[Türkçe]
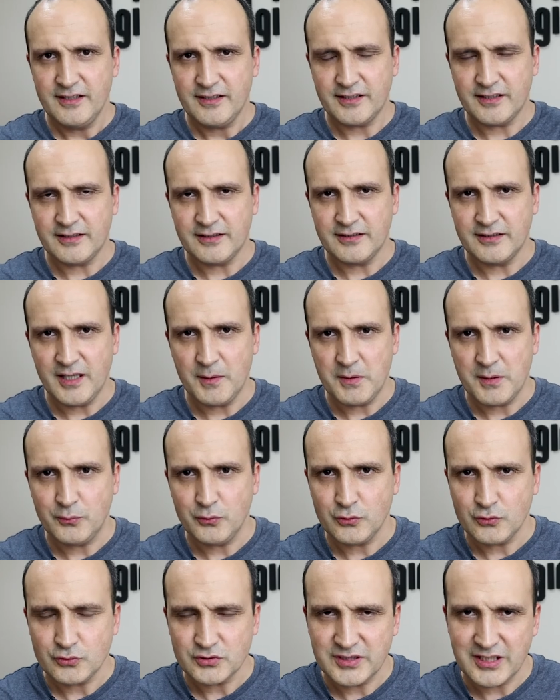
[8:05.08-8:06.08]
Ee, ama
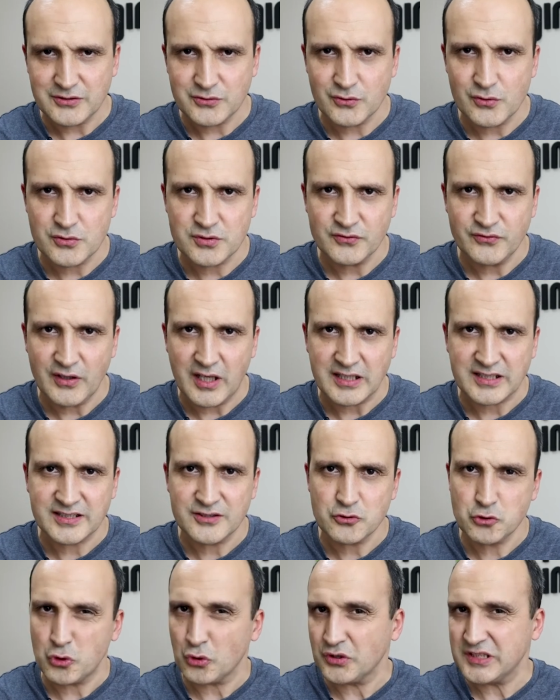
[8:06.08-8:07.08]
bu teknoloji
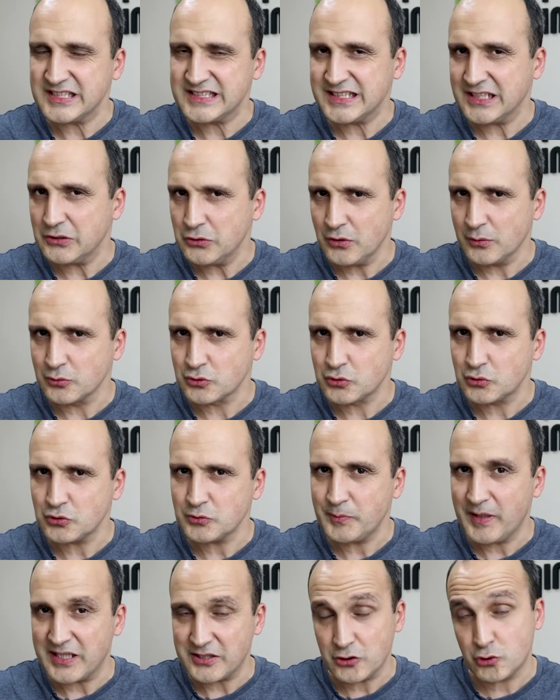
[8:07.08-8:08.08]
farkını çok hissediyor
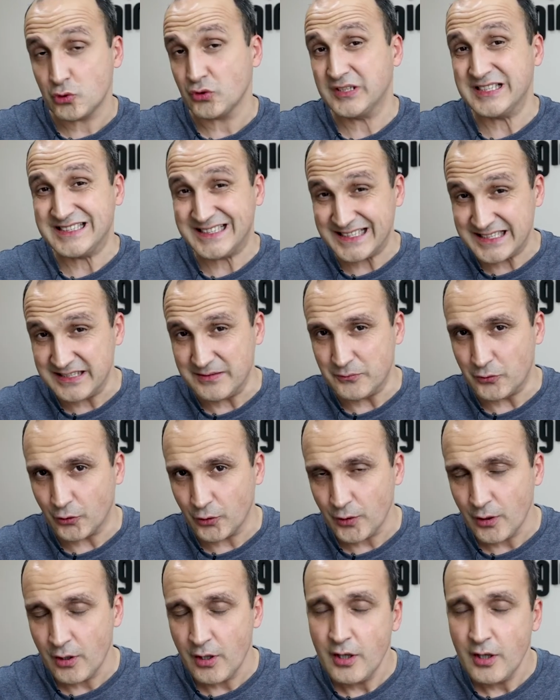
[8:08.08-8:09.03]
musunuz? Bence çok hissedilmiyor.